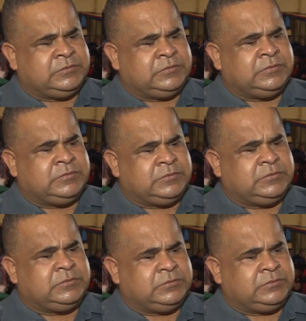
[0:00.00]
que ya lo pone a
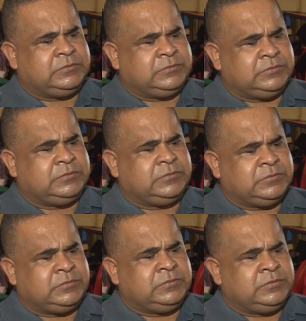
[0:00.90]
soñar a uno?
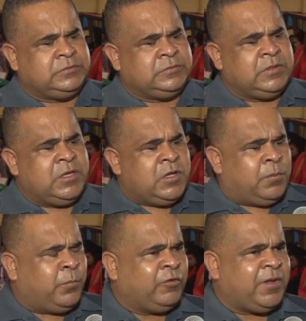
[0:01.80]
¿Dónde la quiere ver?
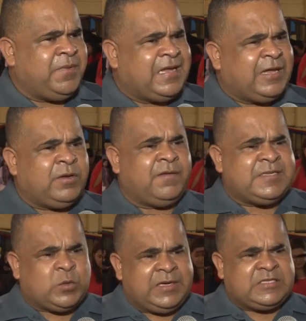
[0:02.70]
Bueno, a mi hija yo la
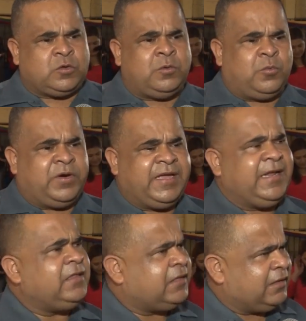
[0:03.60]
visualizo como
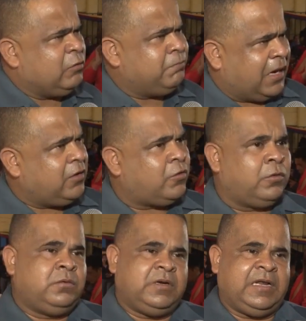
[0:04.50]
gerente de un
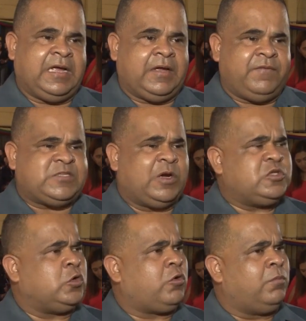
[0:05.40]
banco, la
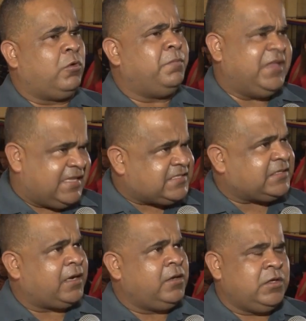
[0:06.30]
visualizo como
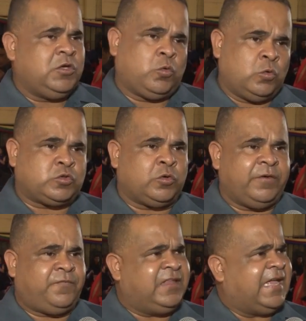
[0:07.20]
ministra,
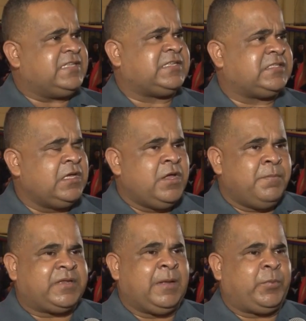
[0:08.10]
incluso en finanzas,
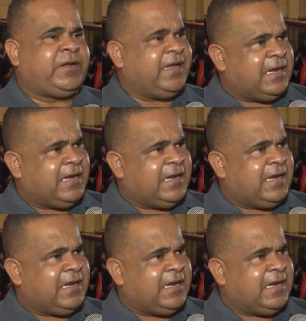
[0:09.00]
¿verdad? Porque